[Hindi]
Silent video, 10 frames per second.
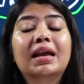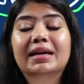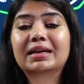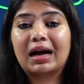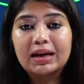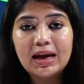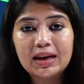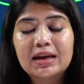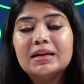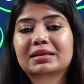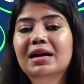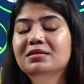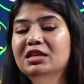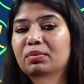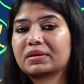लेकिन अगेन क्या
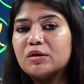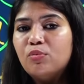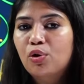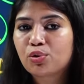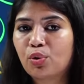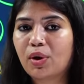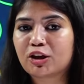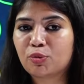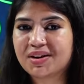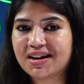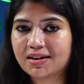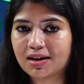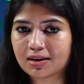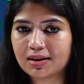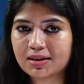सीबीटी मोड को अक्यूमोडेट
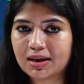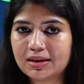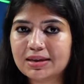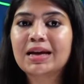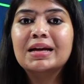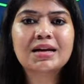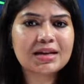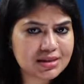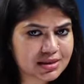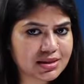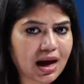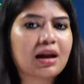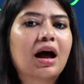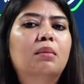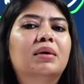करने के लिए इस
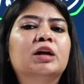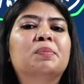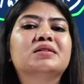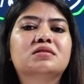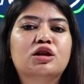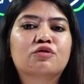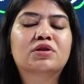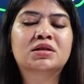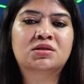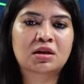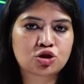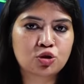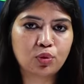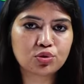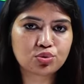साल हमारे पास
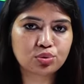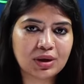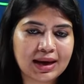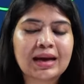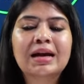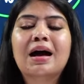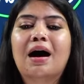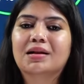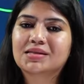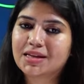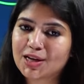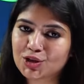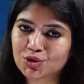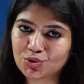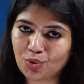इंफ्रास्ट्रक्चर मौजूद है आंसर
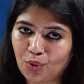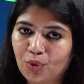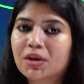इज नो